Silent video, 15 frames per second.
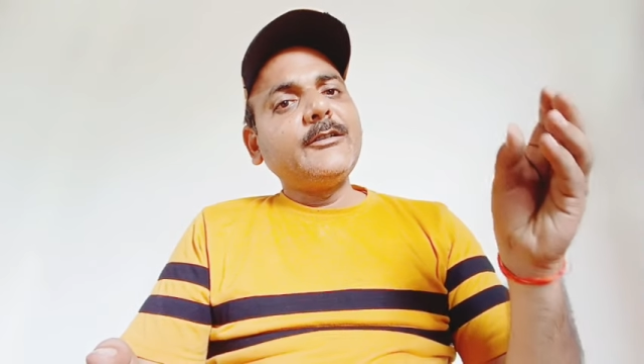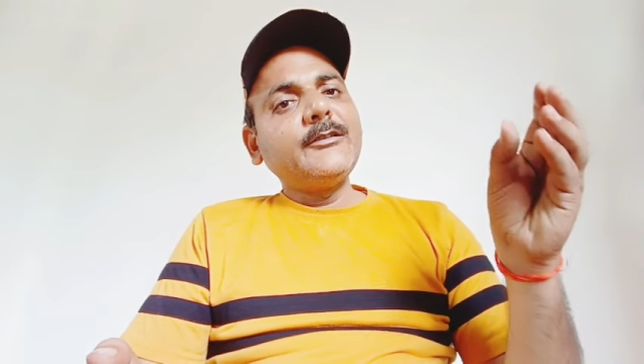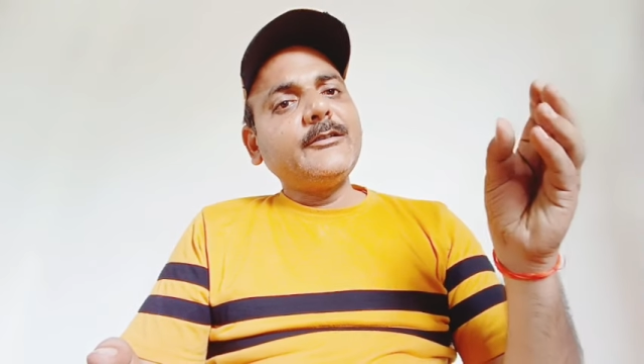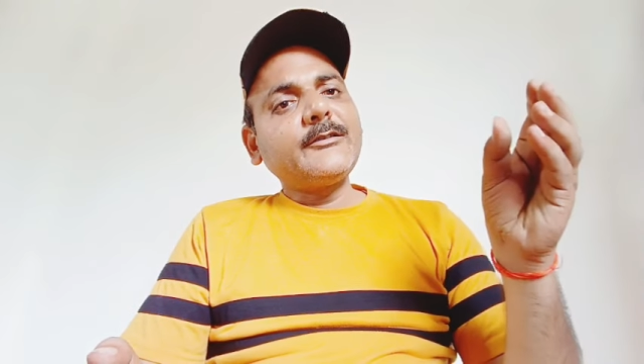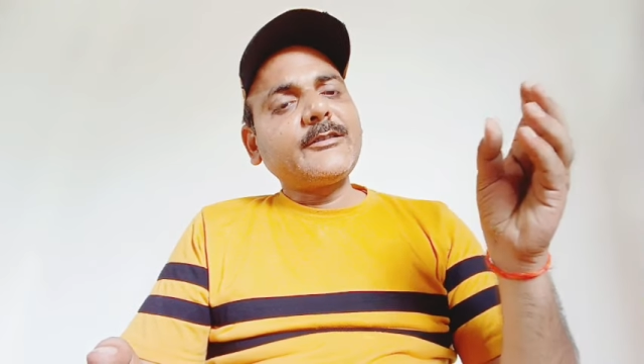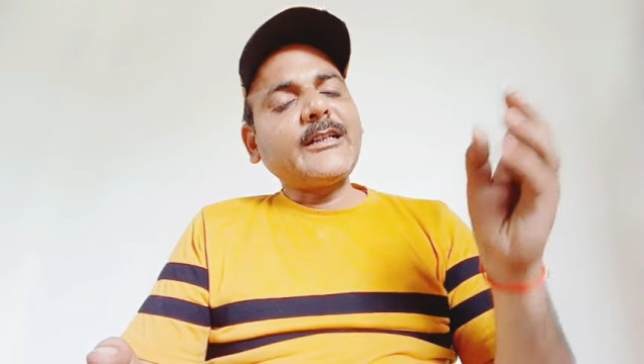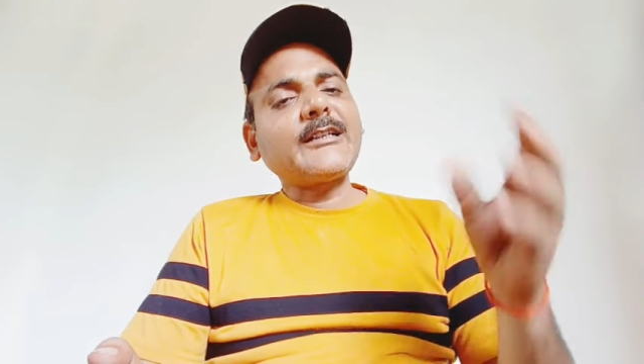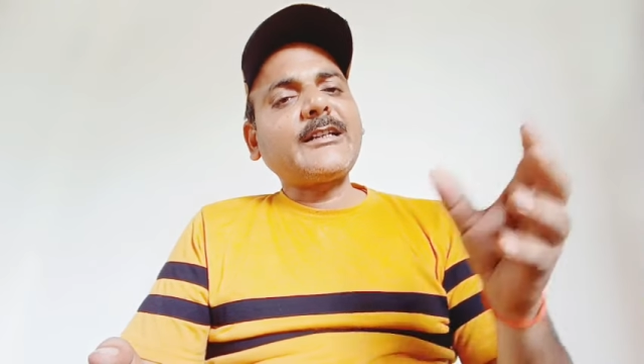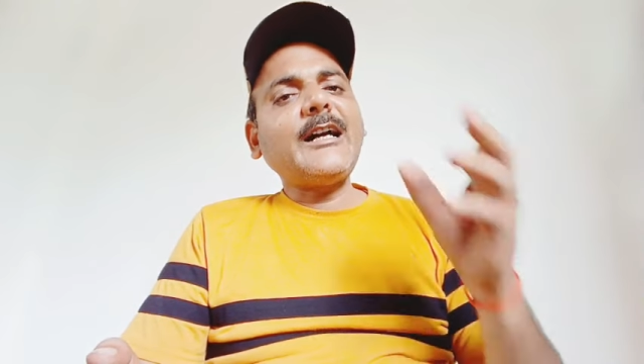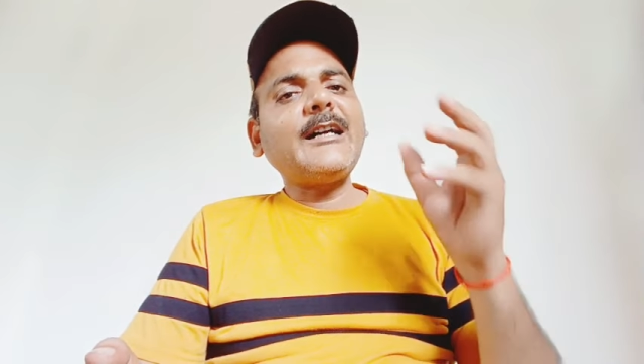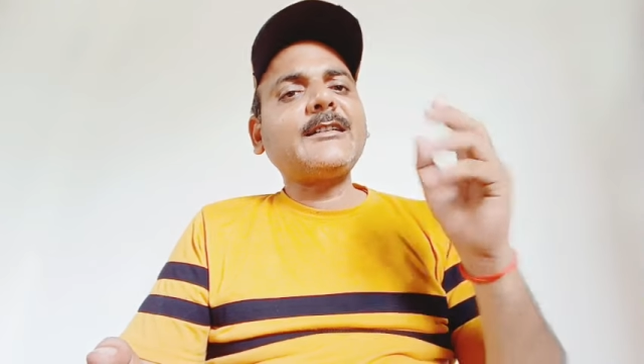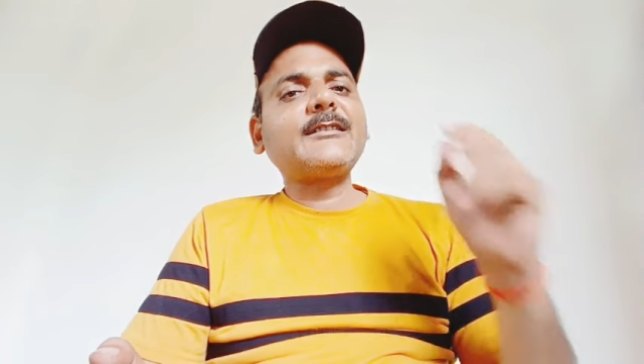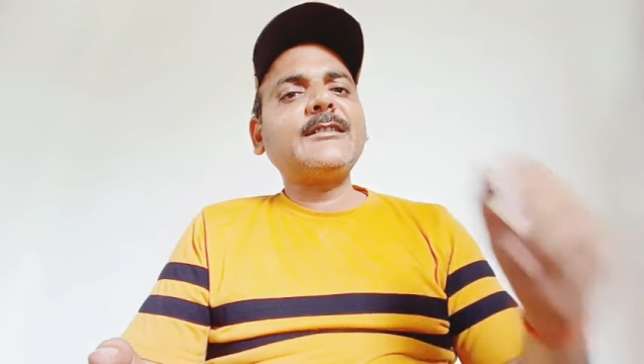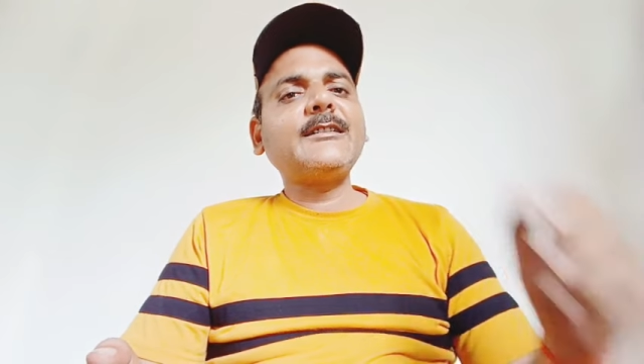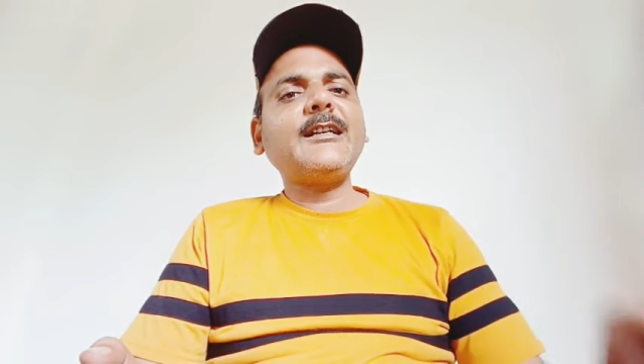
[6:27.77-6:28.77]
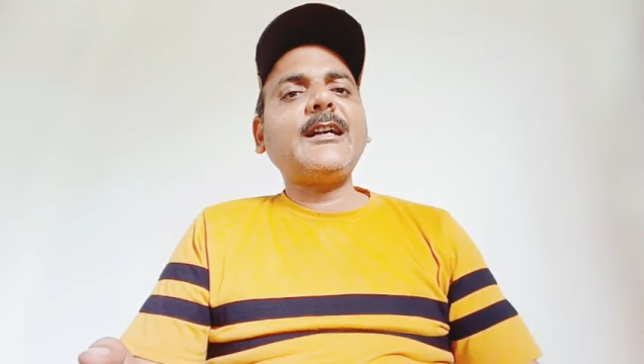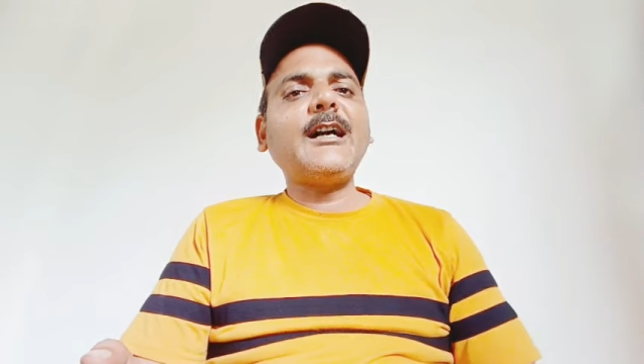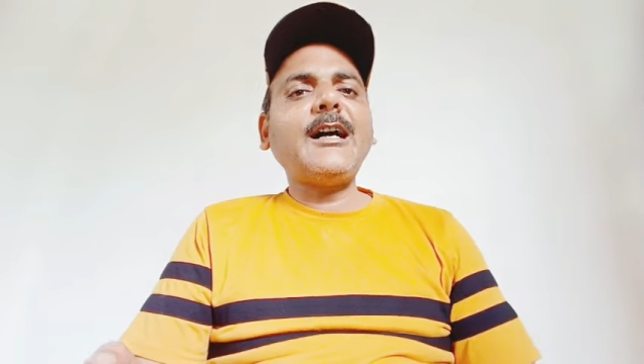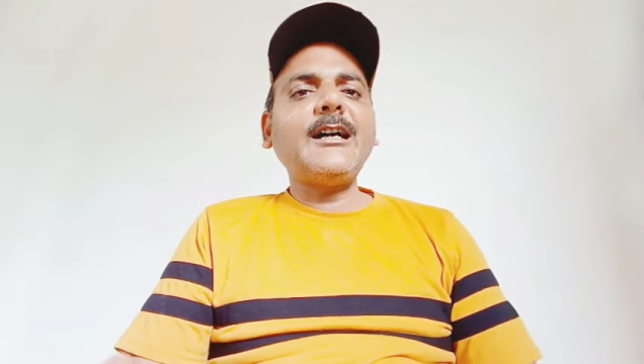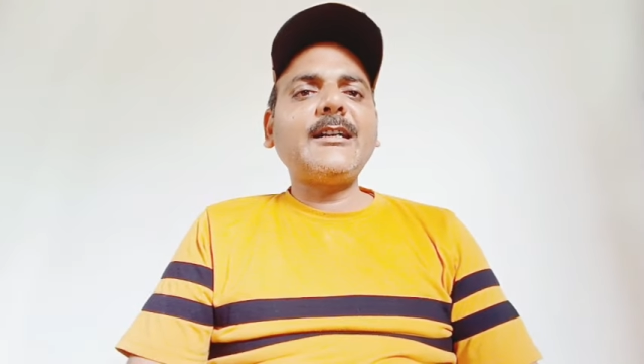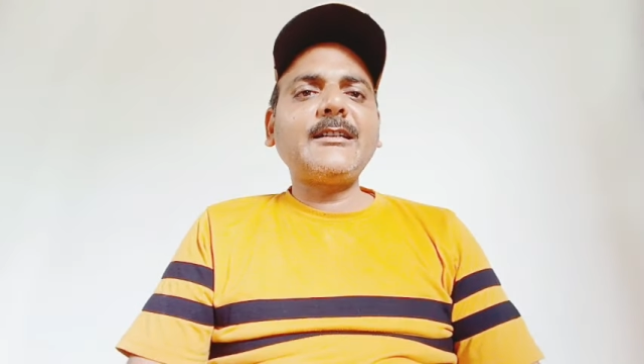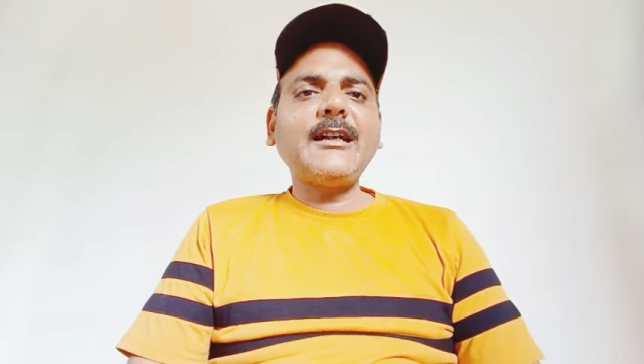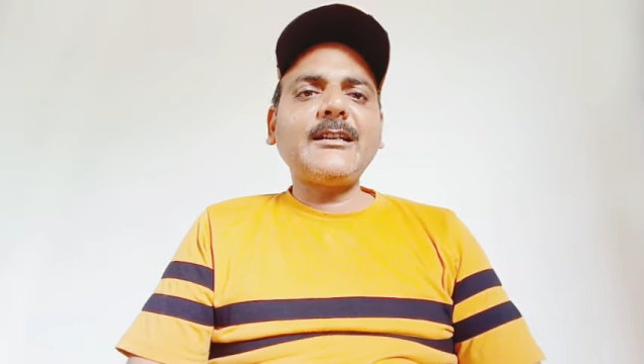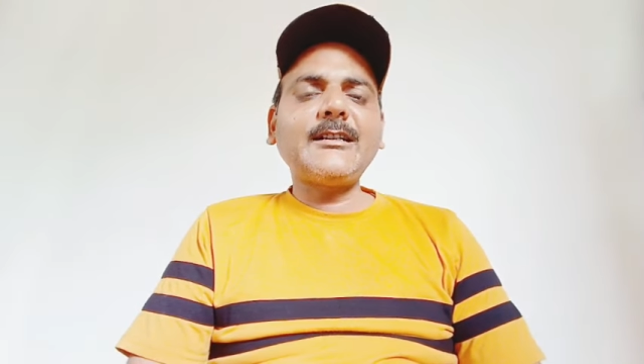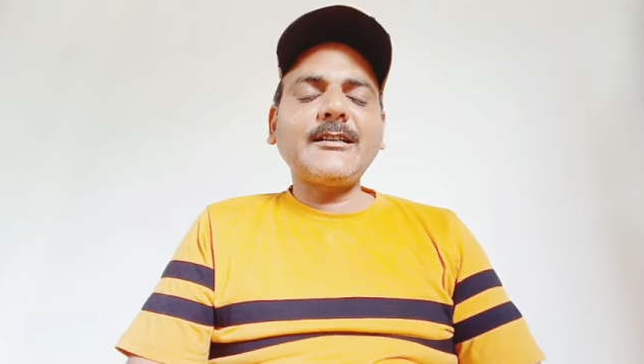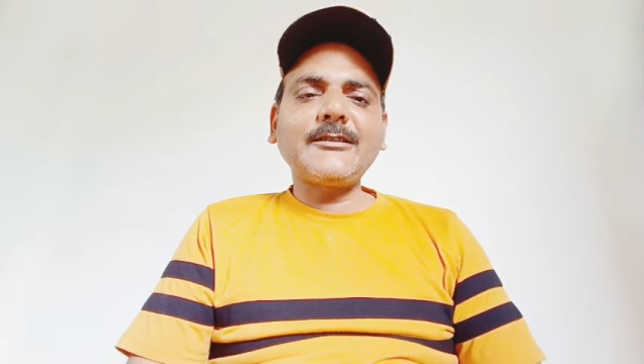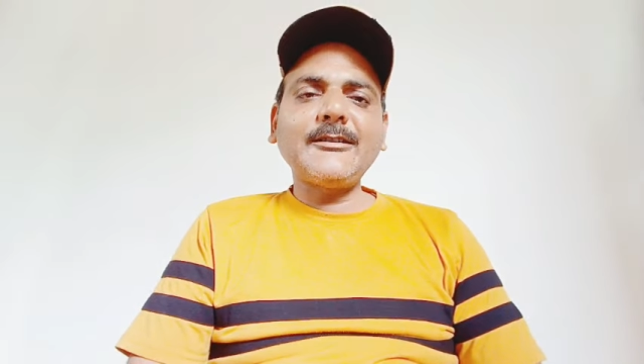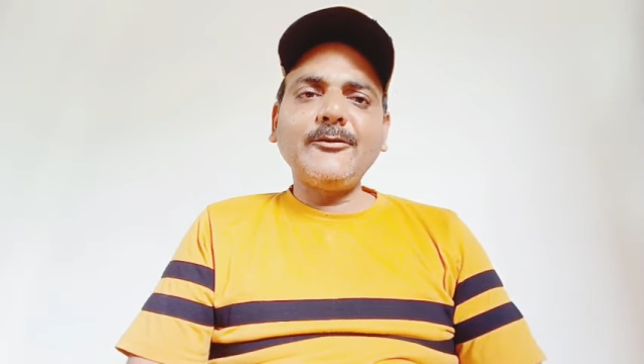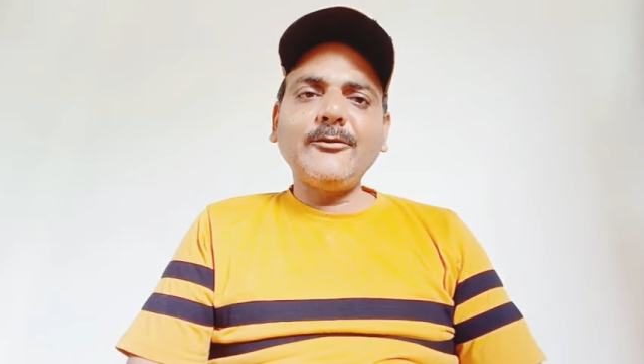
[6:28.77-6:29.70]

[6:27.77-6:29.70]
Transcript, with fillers: सरकार से ये आग्रह करता